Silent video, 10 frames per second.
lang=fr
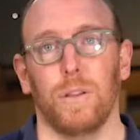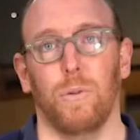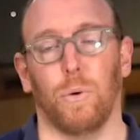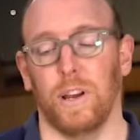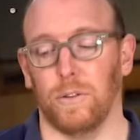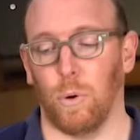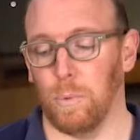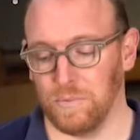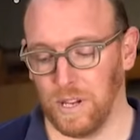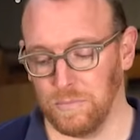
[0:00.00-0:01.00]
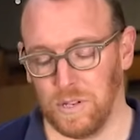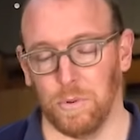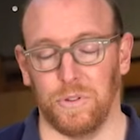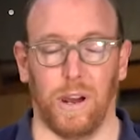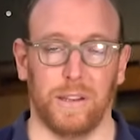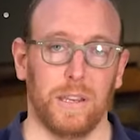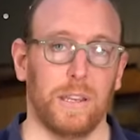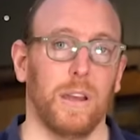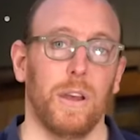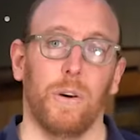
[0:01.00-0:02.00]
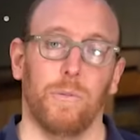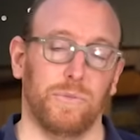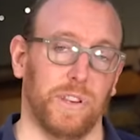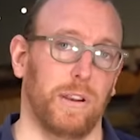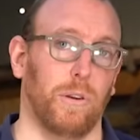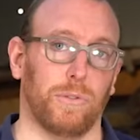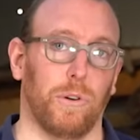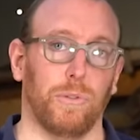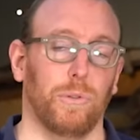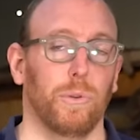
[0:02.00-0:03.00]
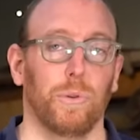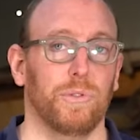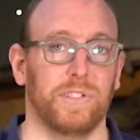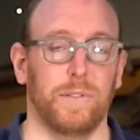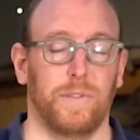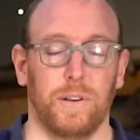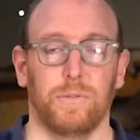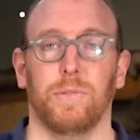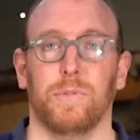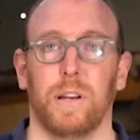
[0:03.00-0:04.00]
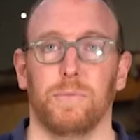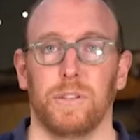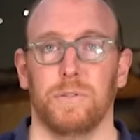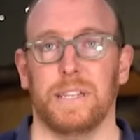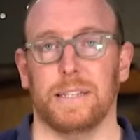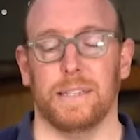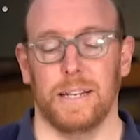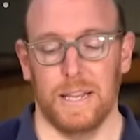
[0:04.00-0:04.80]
Donc l'électropompe, c'est un petit moteur électrique, vous allez l'entendre siffler au niveau de la boîte de vitesse.